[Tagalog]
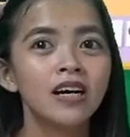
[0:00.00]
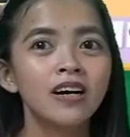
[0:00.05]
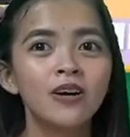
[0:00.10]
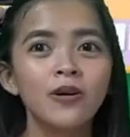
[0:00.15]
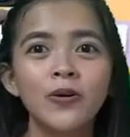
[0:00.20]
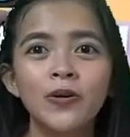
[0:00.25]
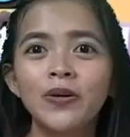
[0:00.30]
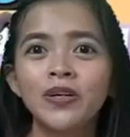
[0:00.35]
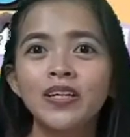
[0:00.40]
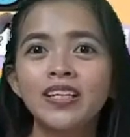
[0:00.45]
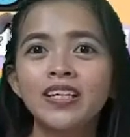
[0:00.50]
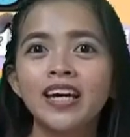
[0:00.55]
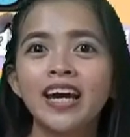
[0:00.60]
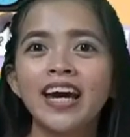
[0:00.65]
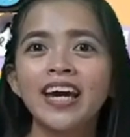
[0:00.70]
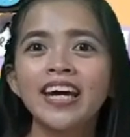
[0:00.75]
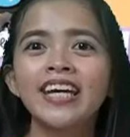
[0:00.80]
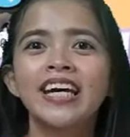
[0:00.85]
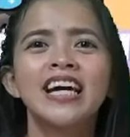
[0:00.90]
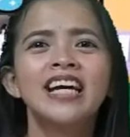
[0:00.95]

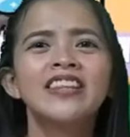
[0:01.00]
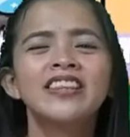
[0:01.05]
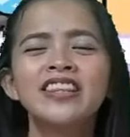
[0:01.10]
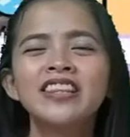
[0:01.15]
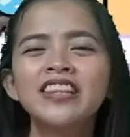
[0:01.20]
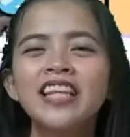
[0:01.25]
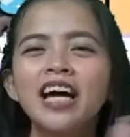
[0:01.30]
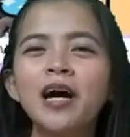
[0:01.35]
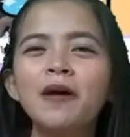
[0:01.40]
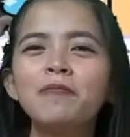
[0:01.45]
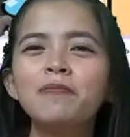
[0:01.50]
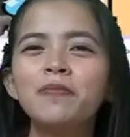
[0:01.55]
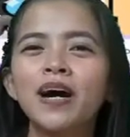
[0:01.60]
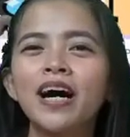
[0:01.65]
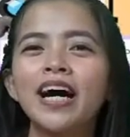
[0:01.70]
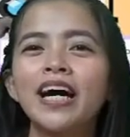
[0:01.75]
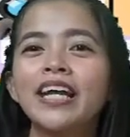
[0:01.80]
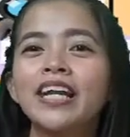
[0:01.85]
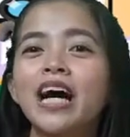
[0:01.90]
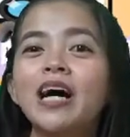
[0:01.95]
Okay,
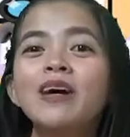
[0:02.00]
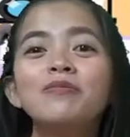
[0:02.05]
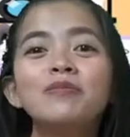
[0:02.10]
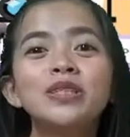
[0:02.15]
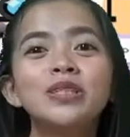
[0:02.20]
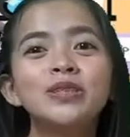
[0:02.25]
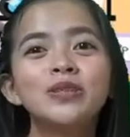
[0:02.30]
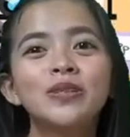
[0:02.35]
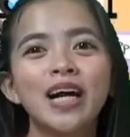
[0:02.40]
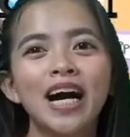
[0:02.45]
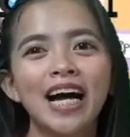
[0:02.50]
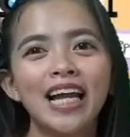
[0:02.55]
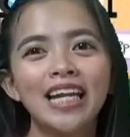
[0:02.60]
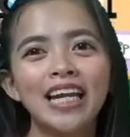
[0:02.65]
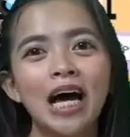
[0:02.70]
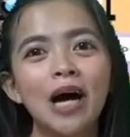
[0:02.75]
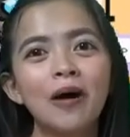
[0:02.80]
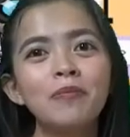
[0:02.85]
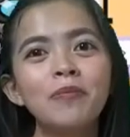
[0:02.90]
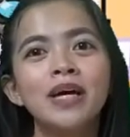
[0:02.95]
napakarami niyong
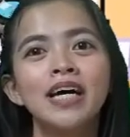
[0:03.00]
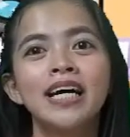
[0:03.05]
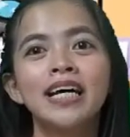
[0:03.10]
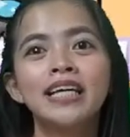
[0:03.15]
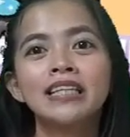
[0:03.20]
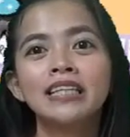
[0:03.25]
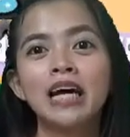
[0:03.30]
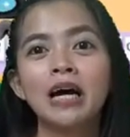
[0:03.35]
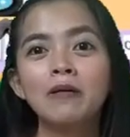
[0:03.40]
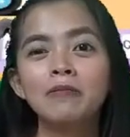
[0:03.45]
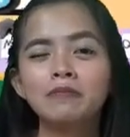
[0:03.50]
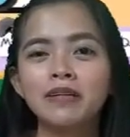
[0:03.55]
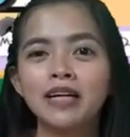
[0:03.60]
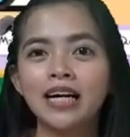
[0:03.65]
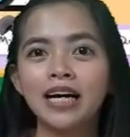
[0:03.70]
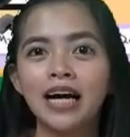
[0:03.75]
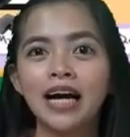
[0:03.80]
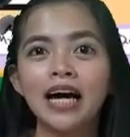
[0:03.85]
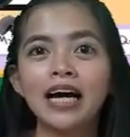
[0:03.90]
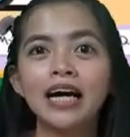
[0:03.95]
alam ng
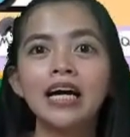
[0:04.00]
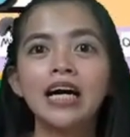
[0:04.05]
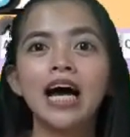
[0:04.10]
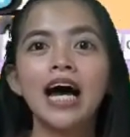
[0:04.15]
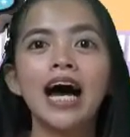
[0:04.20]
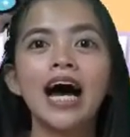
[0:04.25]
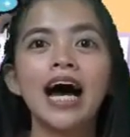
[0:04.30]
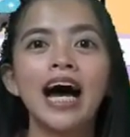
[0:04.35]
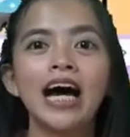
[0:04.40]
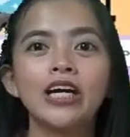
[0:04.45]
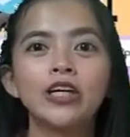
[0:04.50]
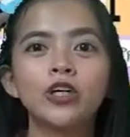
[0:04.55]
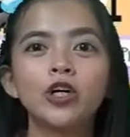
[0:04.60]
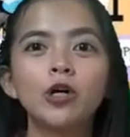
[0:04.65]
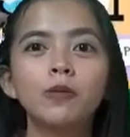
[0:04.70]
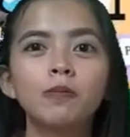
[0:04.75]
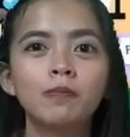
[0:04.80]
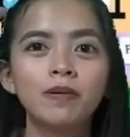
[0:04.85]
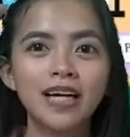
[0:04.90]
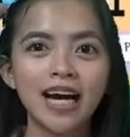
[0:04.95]
mga
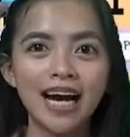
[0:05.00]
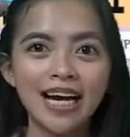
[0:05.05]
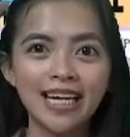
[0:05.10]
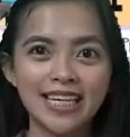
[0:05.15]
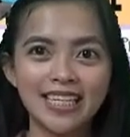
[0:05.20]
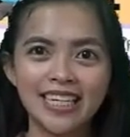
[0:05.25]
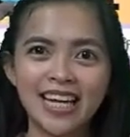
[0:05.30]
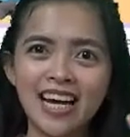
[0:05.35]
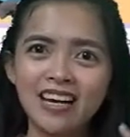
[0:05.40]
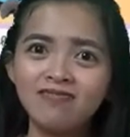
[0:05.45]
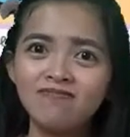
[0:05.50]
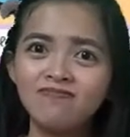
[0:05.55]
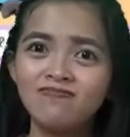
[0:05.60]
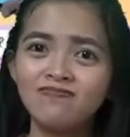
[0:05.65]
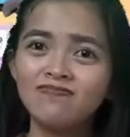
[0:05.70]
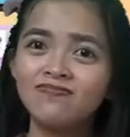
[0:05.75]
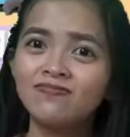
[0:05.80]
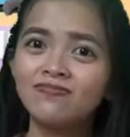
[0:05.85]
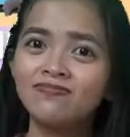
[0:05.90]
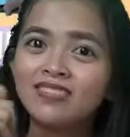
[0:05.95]
hayop gaya ng
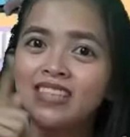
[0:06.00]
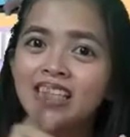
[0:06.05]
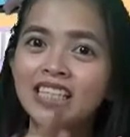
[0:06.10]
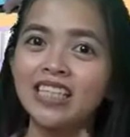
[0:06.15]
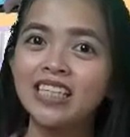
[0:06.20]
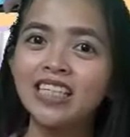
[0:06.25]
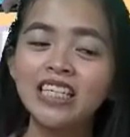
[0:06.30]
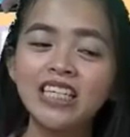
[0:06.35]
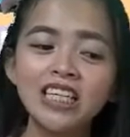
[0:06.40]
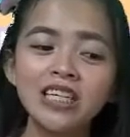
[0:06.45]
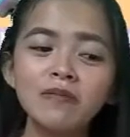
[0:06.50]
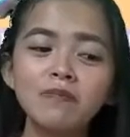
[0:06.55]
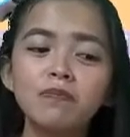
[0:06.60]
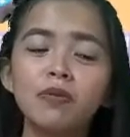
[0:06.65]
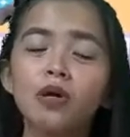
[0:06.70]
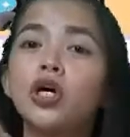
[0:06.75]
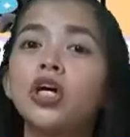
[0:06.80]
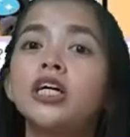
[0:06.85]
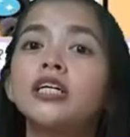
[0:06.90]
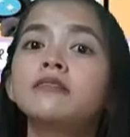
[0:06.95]

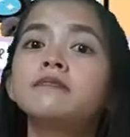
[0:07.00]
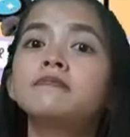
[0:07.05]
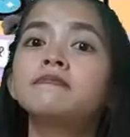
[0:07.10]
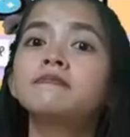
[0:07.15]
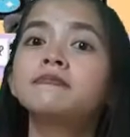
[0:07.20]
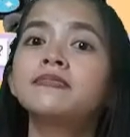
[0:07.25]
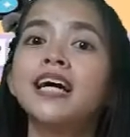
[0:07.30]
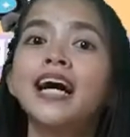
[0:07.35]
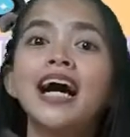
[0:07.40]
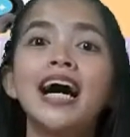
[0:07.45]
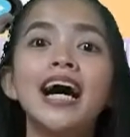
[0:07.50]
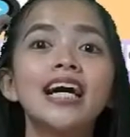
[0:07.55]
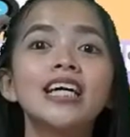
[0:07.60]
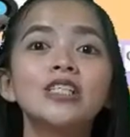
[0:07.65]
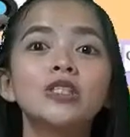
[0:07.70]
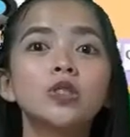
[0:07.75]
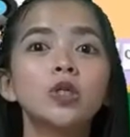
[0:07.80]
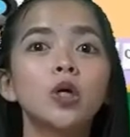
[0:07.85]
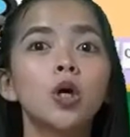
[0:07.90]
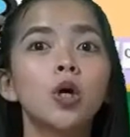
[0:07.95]
ibon,
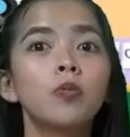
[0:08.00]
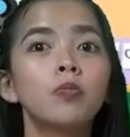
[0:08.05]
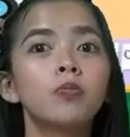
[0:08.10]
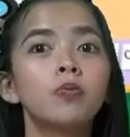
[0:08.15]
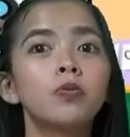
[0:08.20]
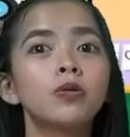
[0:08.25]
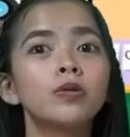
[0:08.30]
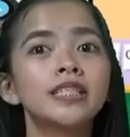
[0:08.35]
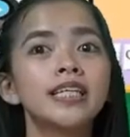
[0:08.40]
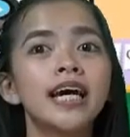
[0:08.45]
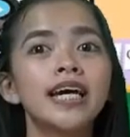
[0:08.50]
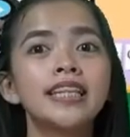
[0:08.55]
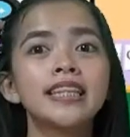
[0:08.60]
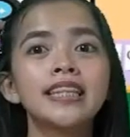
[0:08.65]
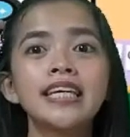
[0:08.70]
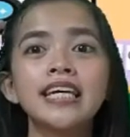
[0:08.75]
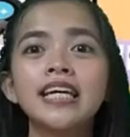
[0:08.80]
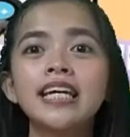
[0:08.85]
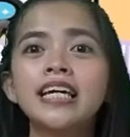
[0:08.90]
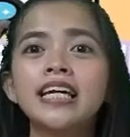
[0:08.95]
aso, pusa,
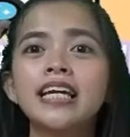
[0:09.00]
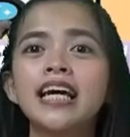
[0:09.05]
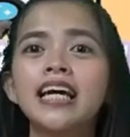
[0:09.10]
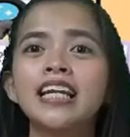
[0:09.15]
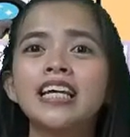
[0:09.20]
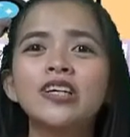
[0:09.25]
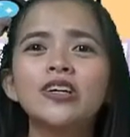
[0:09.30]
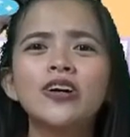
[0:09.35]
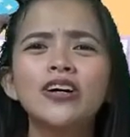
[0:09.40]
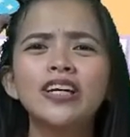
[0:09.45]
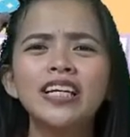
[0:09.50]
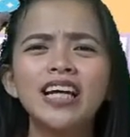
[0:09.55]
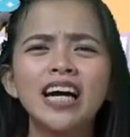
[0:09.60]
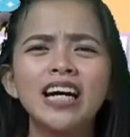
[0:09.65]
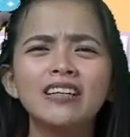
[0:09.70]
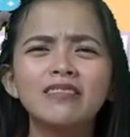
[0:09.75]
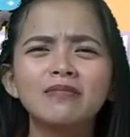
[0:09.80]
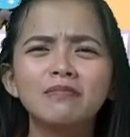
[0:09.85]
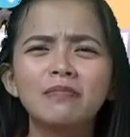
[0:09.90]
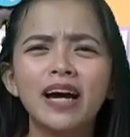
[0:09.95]
tigre, leon
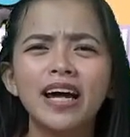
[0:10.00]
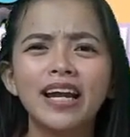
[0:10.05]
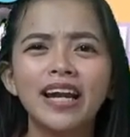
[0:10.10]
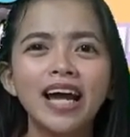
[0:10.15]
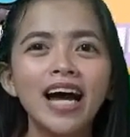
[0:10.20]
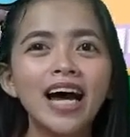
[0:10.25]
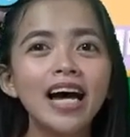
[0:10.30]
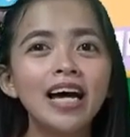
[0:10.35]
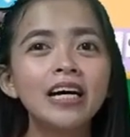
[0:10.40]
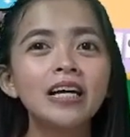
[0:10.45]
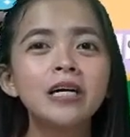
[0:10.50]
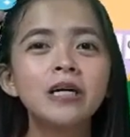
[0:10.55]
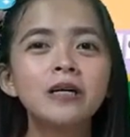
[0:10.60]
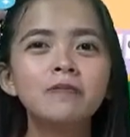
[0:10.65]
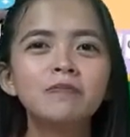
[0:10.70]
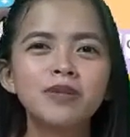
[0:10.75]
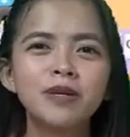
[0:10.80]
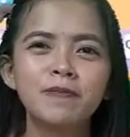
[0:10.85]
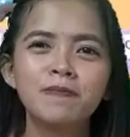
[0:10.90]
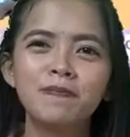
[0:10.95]
at
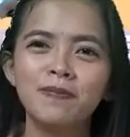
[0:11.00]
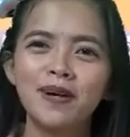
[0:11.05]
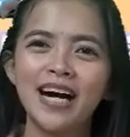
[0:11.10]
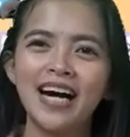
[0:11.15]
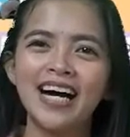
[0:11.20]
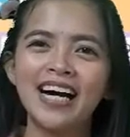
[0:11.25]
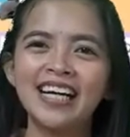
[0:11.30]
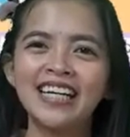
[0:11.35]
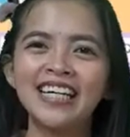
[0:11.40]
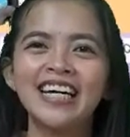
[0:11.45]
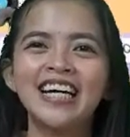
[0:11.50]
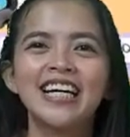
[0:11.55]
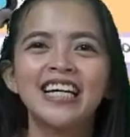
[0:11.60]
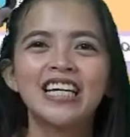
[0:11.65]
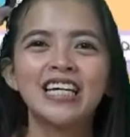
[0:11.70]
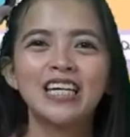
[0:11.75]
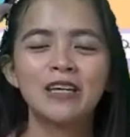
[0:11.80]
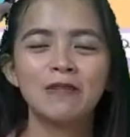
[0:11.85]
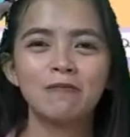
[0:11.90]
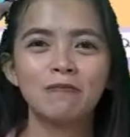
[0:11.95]
marami pang
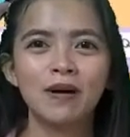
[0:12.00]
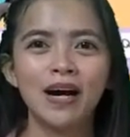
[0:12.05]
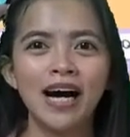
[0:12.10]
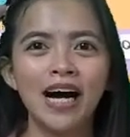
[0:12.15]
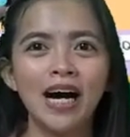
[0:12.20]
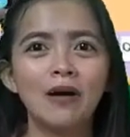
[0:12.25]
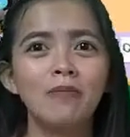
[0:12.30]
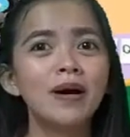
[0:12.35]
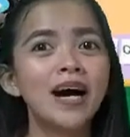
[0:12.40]
iba.